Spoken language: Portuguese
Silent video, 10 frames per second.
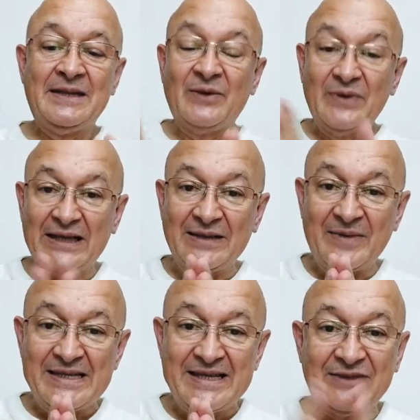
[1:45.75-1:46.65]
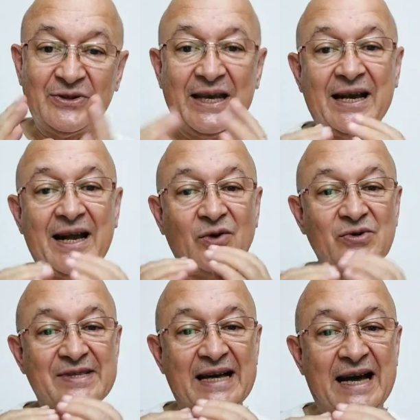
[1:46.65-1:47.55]
Então, nada mais é do que
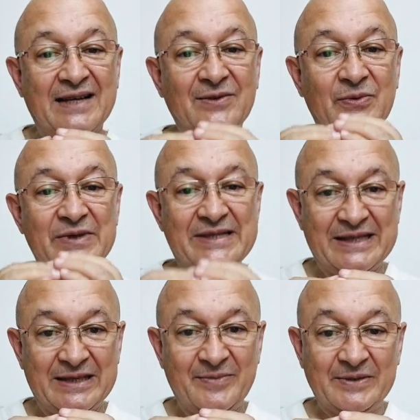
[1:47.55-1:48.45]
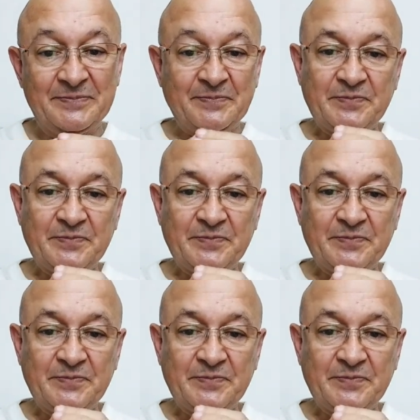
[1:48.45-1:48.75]
calçar um streamer.